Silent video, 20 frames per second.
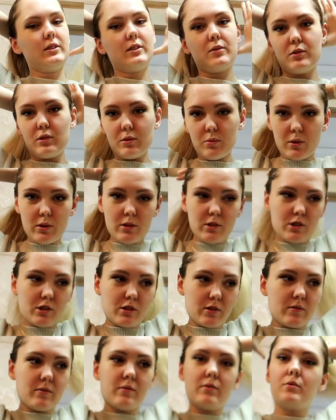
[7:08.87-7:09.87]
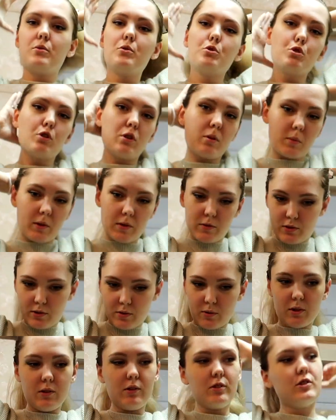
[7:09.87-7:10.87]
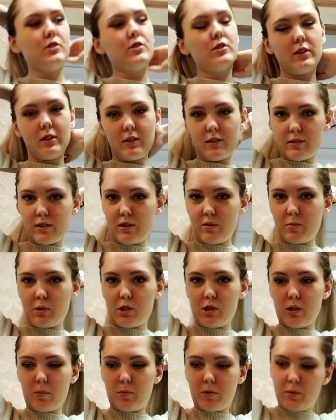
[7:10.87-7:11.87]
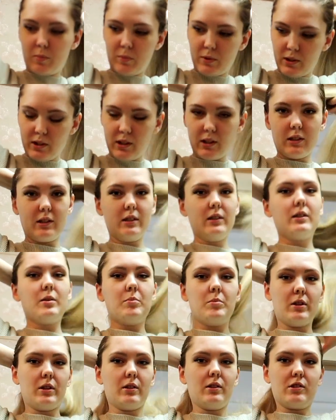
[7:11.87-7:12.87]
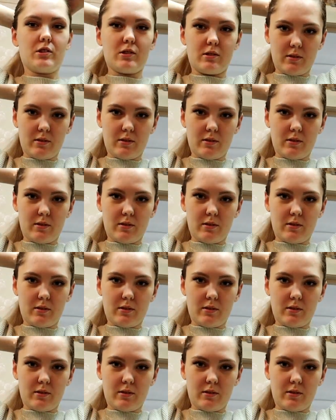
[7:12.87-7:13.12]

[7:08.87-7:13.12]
Это всего лишь учеба, всего лишь сессия в масштабах планеты, это мелочь.